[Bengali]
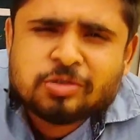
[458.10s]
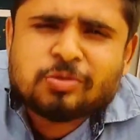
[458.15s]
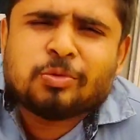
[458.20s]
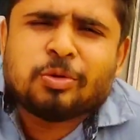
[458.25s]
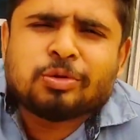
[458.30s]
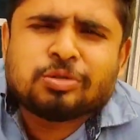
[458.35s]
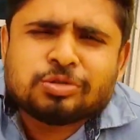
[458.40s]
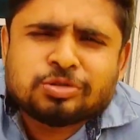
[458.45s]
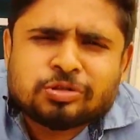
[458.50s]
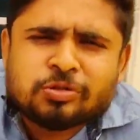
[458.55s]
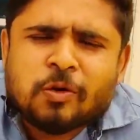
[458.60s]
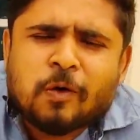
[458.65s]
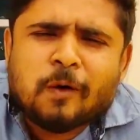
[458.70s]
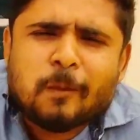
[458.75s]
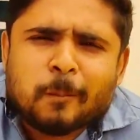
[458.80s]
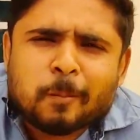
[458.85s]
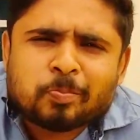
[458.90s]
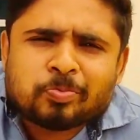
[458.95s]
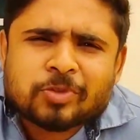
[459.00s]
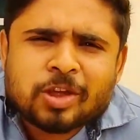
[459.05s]
কি করছো
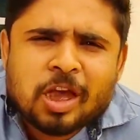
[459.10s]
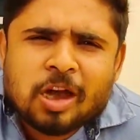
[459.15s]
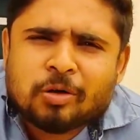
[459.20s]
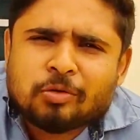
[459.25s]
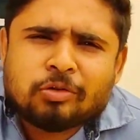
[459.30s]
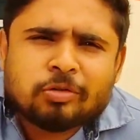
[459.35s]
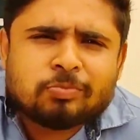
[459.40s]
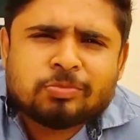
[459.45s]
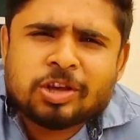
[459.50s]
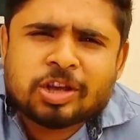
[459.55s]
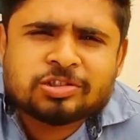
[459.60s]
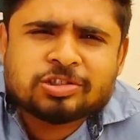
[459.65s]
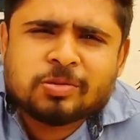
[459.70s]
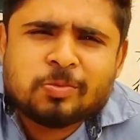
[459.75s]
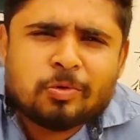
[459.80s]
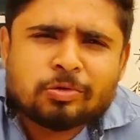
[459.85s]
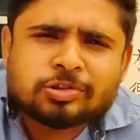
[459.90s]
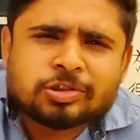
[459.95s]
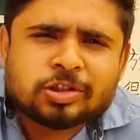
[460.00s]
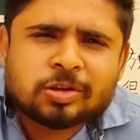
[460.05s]
এখন অব্দি
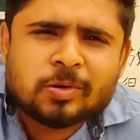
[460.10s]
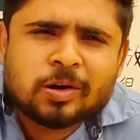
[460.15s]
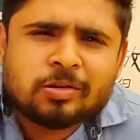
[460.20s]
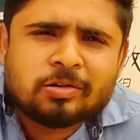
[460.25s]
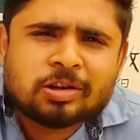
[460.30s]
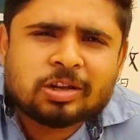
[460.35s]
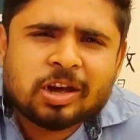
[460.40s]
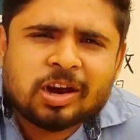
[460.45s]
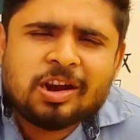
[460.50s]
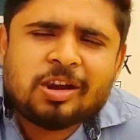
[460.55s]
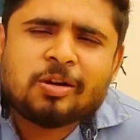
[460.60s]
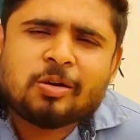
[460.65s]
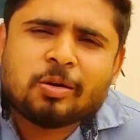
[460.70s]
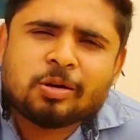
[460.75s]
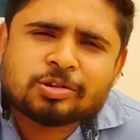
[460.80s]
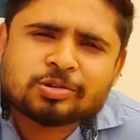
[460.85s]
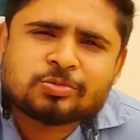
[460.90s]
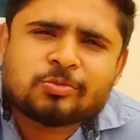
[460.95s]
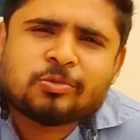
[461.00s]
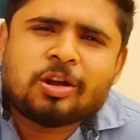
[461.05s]
এসে পৌঁছাতে নি আরে
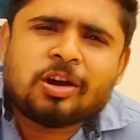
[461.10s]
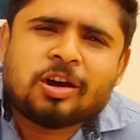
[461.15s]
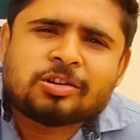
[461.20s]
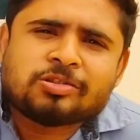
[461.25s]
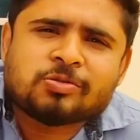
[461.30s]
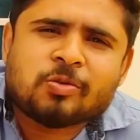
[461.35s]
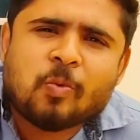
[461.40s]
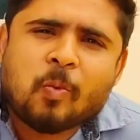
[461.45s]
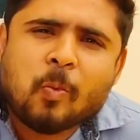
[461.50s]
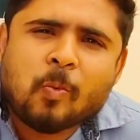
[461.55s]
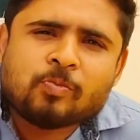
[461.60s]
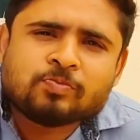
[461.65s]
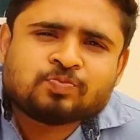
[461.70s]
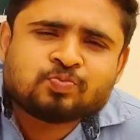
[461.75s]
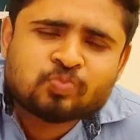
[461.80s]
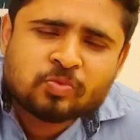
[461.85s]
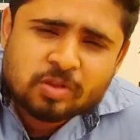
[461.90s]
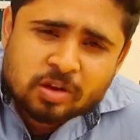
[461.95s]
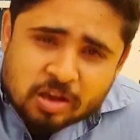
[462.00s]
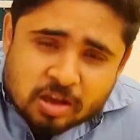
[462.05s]
রস করে গেছো
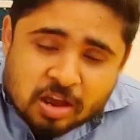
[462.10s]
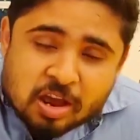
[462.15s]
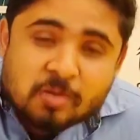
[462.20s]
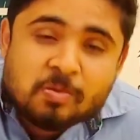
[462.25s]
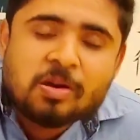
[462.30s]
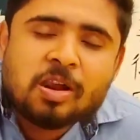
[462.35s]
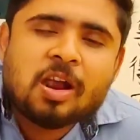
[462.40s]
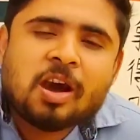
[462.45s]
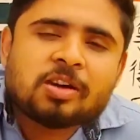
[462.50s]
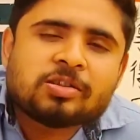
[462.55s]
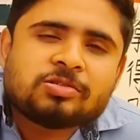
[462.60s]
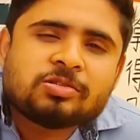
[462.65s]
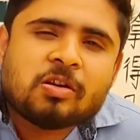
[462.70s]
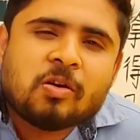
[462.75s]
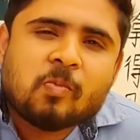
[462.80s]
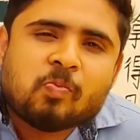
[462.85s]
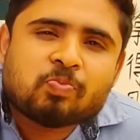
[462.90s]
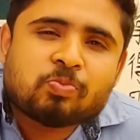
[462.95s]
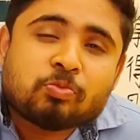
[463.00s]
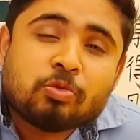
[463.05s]
হেভি
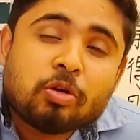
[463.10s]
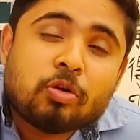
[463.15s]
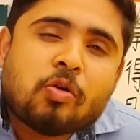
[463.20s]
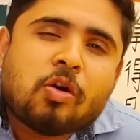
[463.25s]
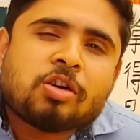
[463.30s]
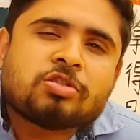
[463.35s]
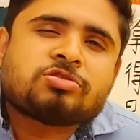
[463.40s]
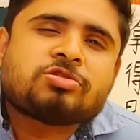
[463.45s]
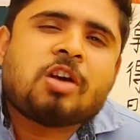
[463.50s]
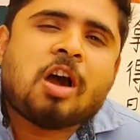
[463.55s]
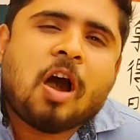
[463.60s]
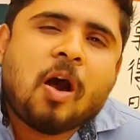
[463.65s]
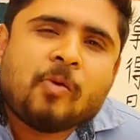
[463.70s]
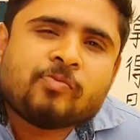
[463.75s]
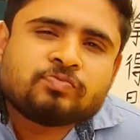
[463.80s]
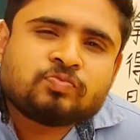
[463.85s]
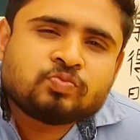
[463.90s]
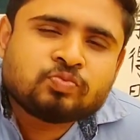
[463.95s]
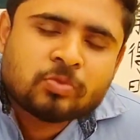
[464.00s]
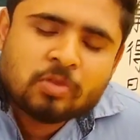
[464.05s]
লাগছে পুরো কষা
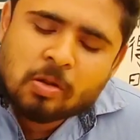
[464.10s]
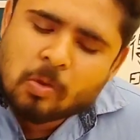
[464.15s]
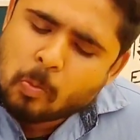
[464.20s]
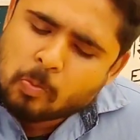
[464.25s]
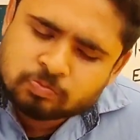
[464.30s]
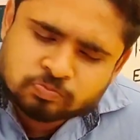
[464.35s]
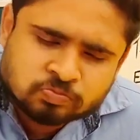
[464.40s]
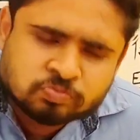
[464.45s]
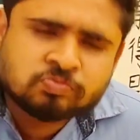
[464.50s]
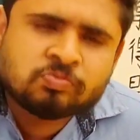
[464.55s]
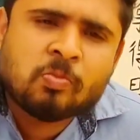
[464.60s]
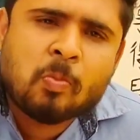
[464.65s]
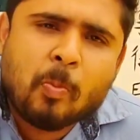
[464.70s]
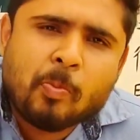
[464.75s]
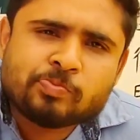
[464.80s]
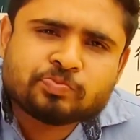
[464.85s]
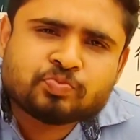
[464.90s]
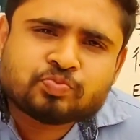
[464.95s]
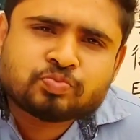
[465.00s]
হুম